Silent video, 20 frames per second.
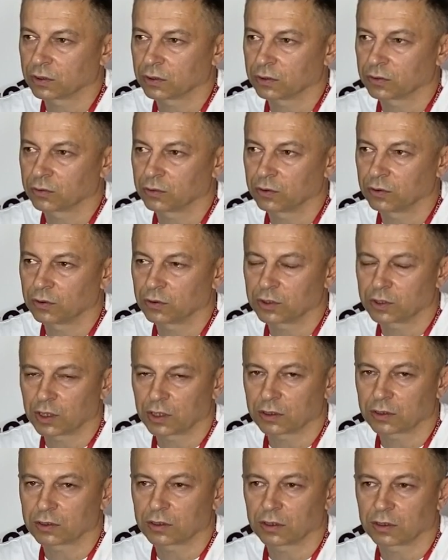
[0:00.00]
э, но ее
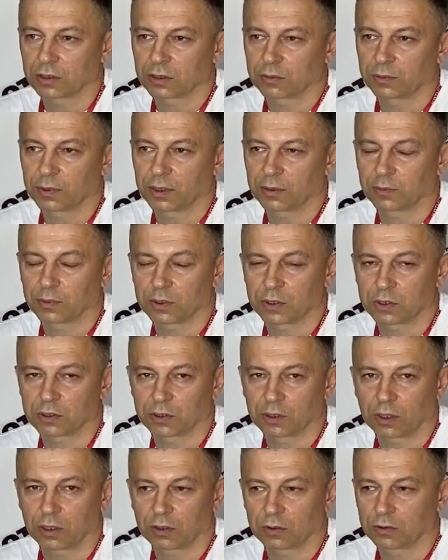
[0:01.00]
часто
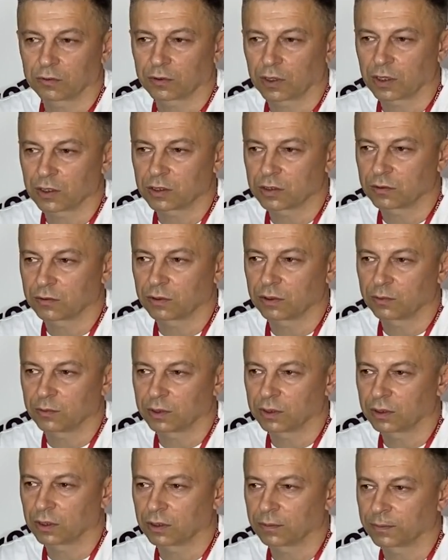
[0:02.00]
предпочитают в качестве
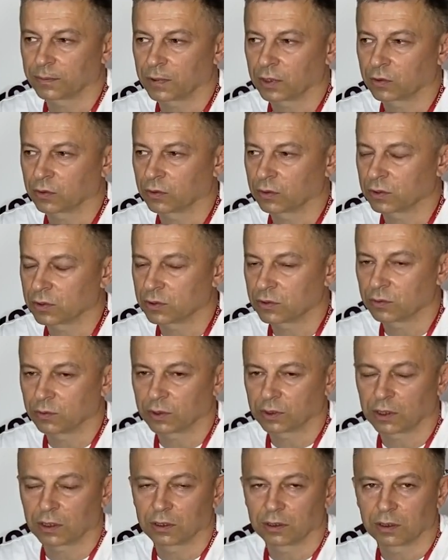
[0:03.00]
именно такой
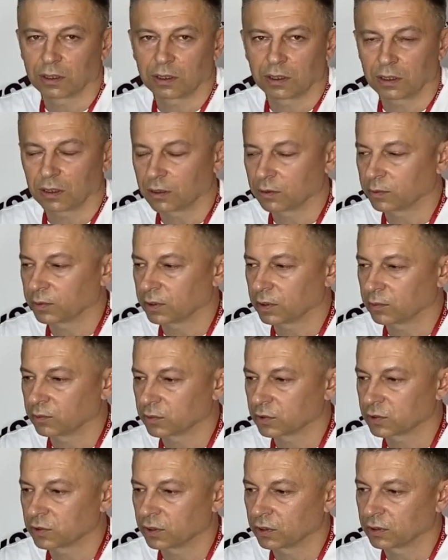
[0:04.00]
изюминки интерьера,
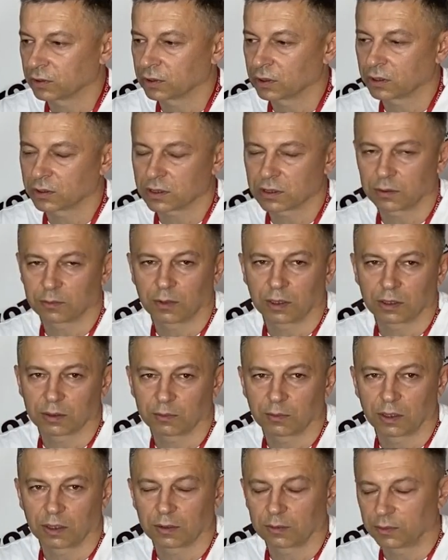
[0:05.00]
потому что она
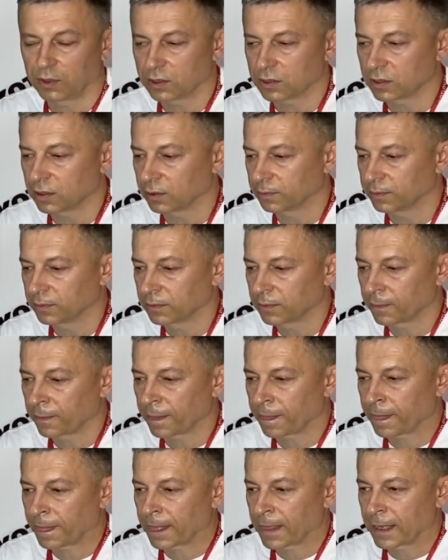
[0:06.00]
занимает мало места,
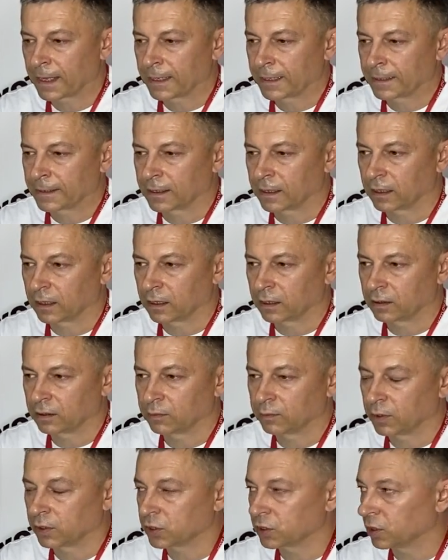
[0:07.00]

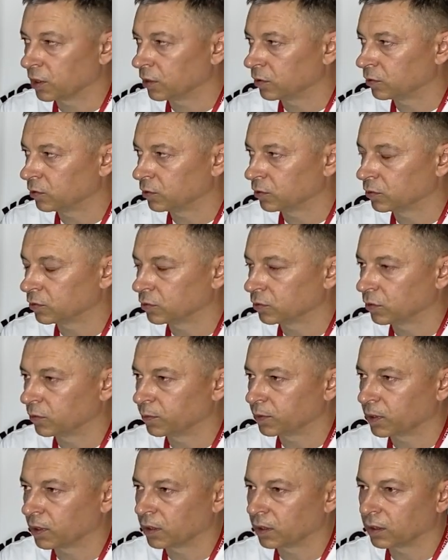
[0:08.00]
а небольшая у нее
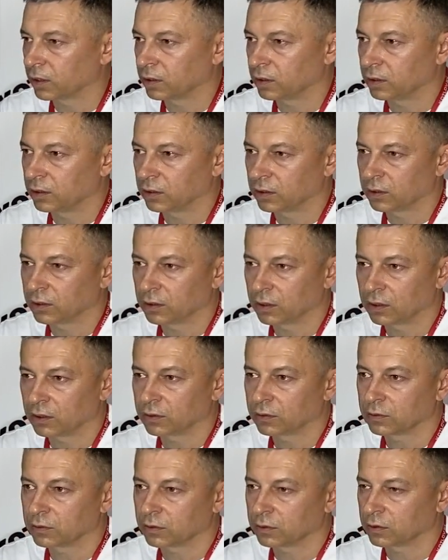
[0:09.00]
топка, и
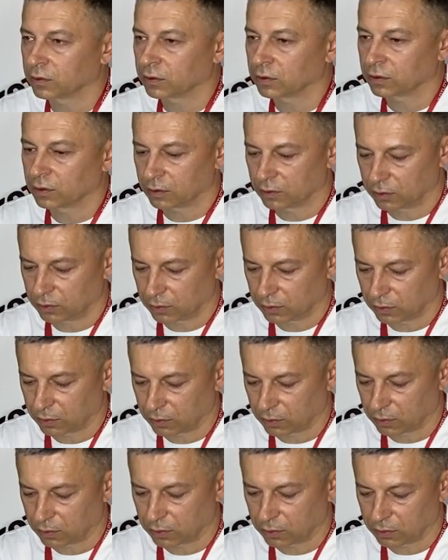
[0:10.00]
она, э,
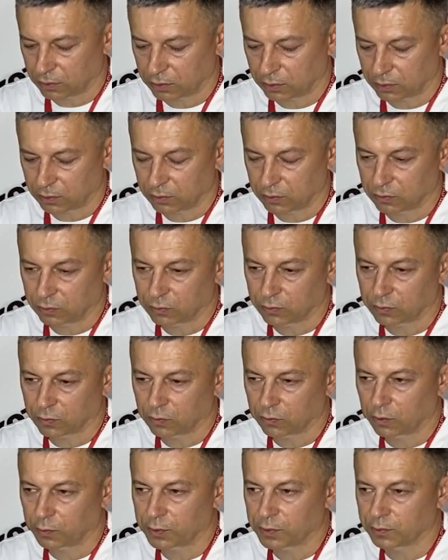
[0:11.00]

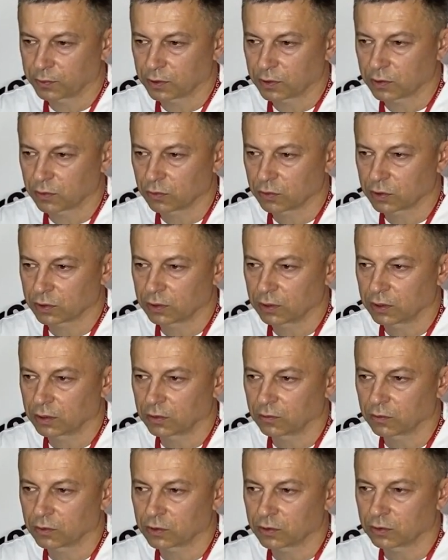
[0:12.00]
ну, в общем-то, служит
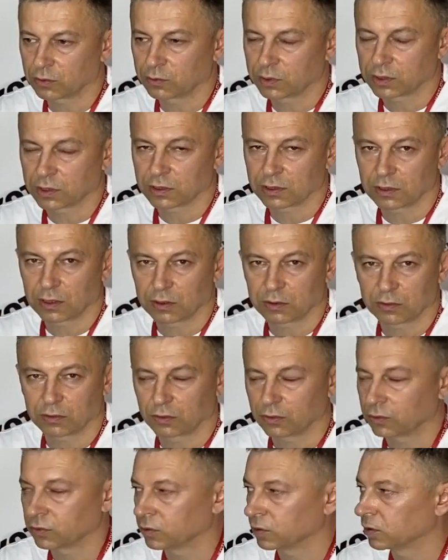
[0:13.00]
для того, чтобы
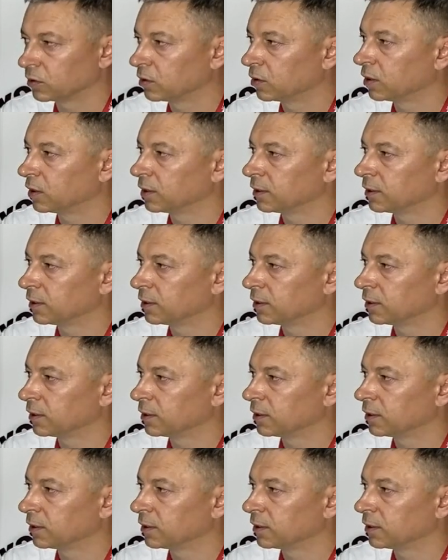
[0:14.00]
создать уют.